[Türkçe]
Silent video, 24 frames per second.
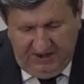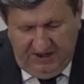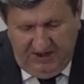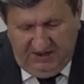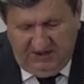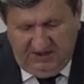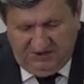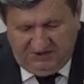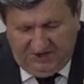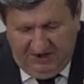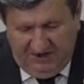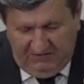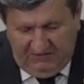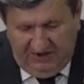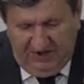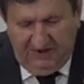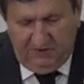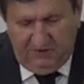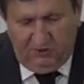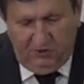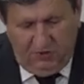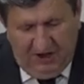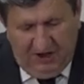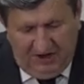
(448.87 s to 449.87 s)
çevreye
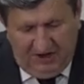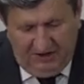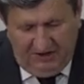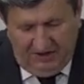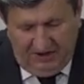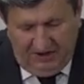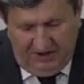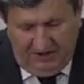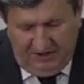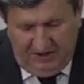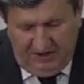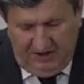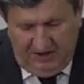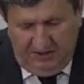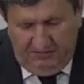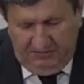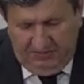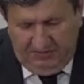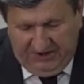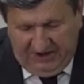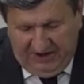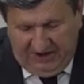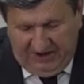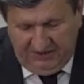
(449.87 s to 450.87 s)
duyarlı,
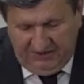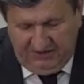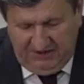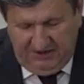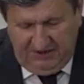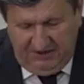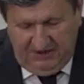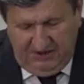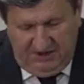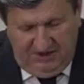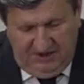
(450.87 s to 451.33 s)
planlı,